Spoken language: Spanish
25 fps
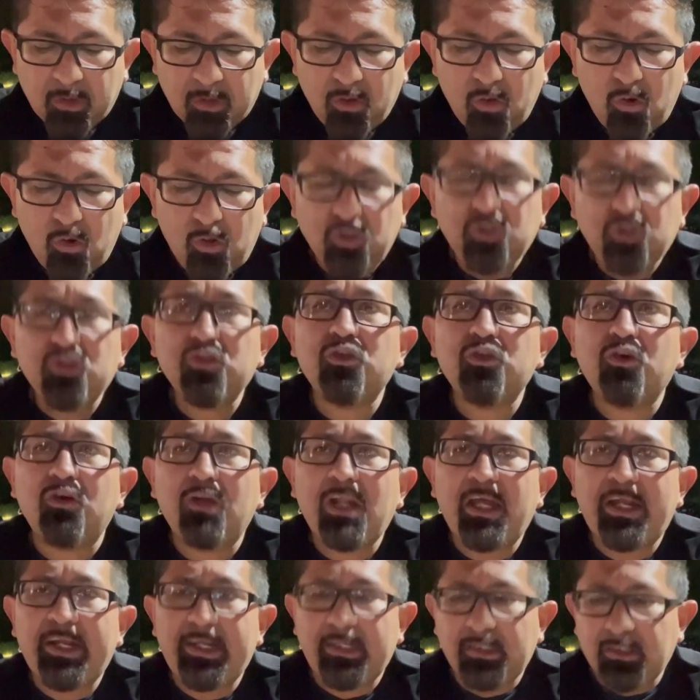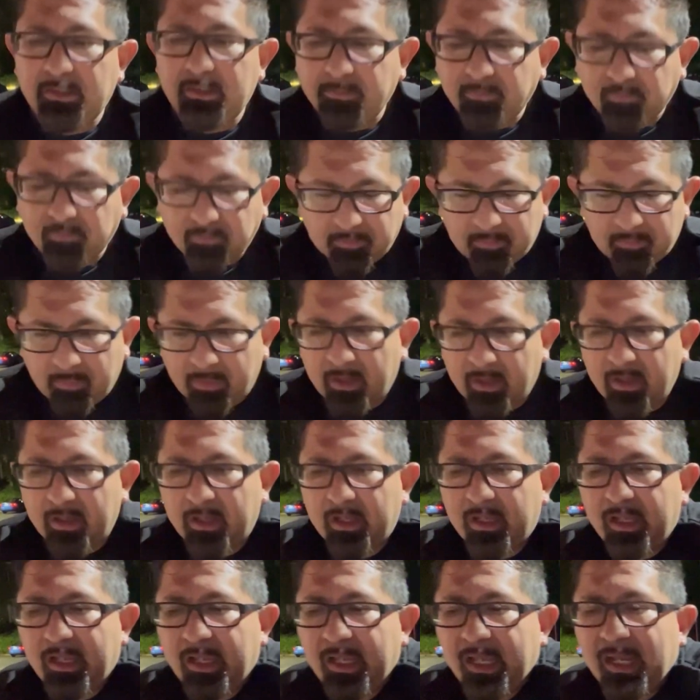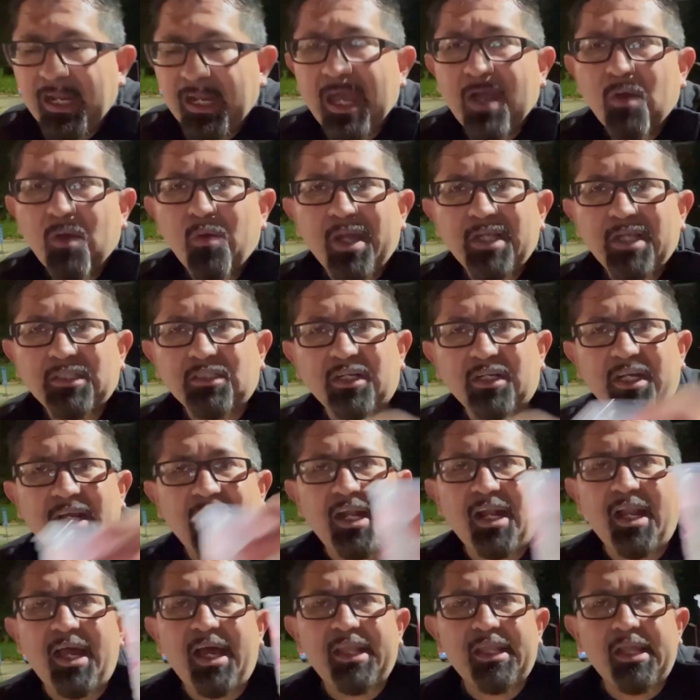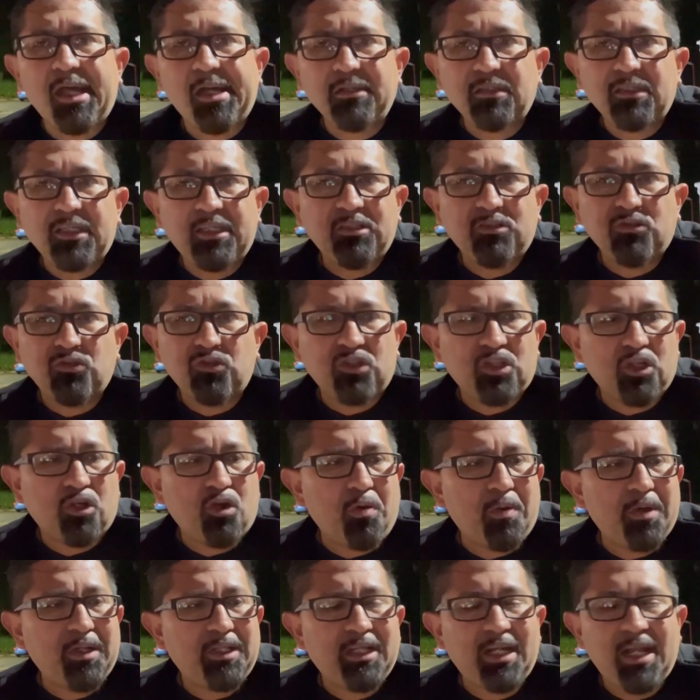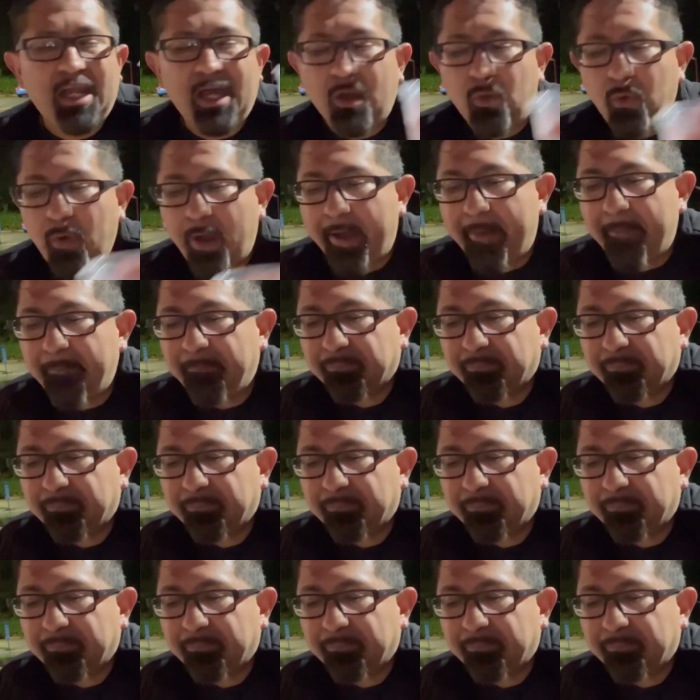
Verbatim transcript: 8 dólares. El agua es regalada, ellos no te cobran el agua